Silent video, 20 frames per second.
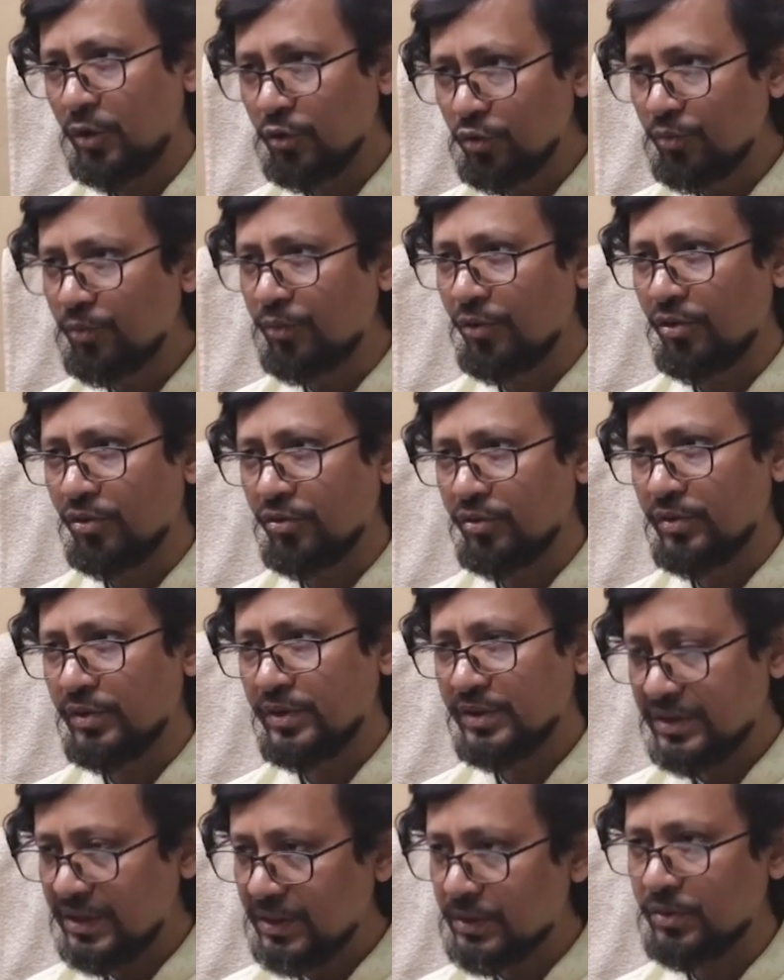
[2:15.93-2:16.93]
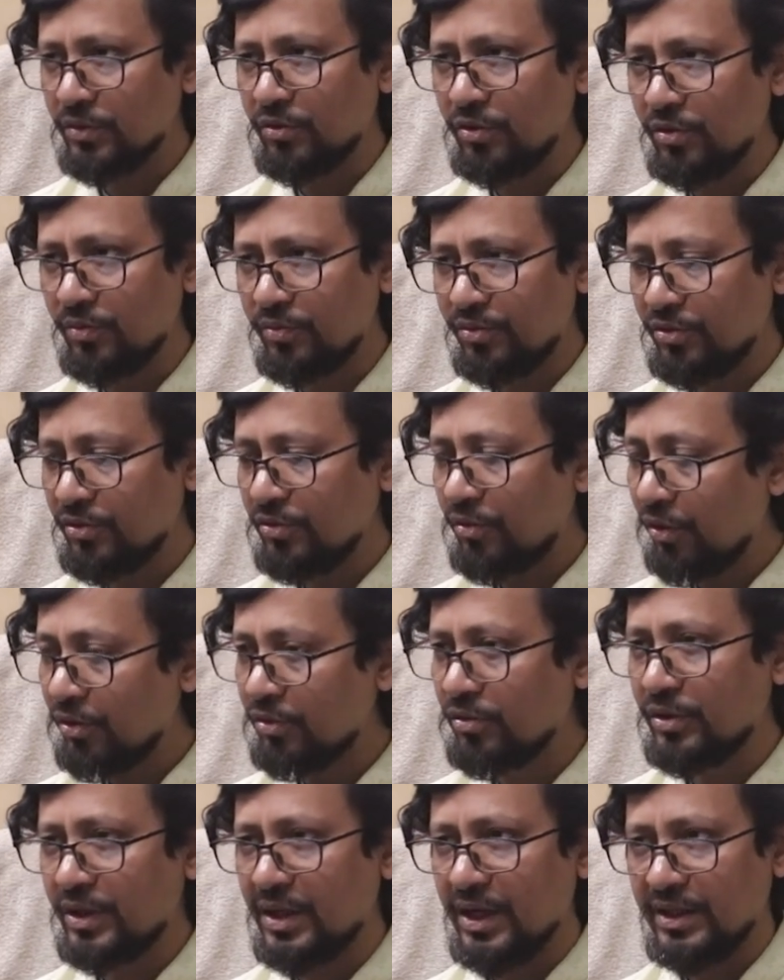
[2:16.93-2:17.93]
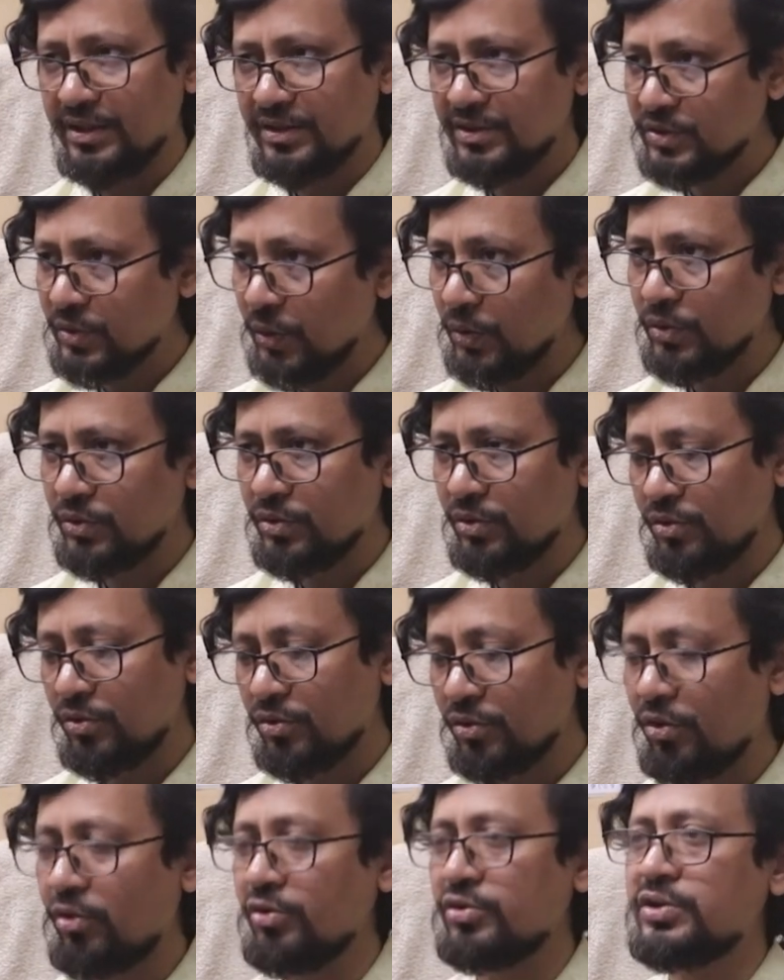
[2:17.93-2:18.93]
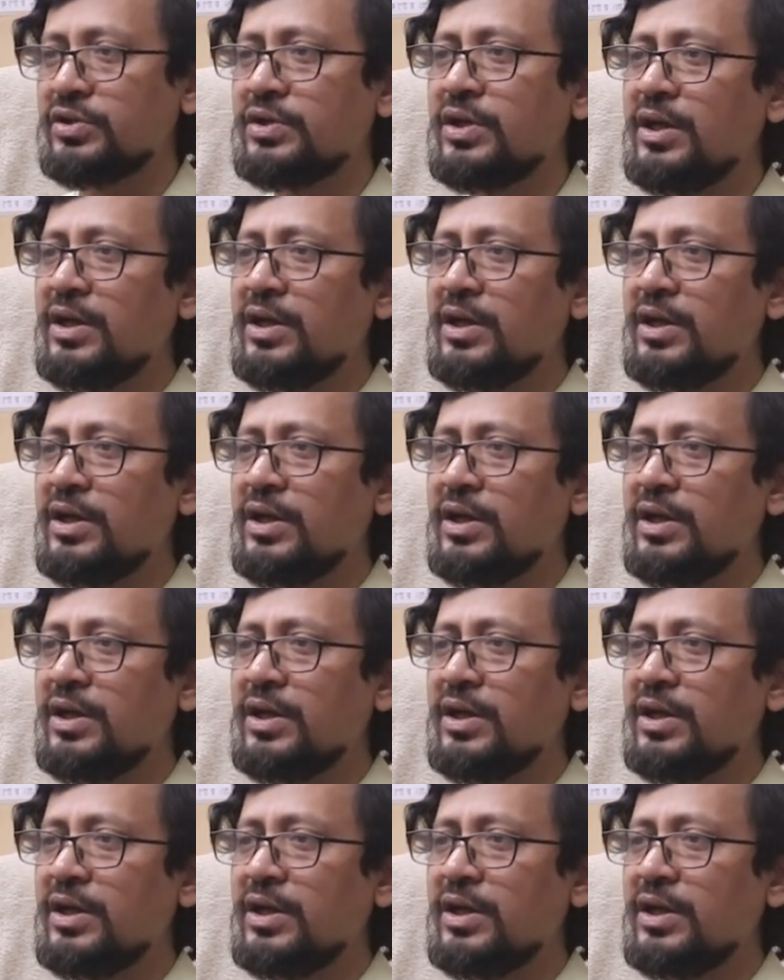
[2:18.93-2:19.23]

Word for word: রূপক চিত্রকল্প অলঙ্কার ছন্দ রস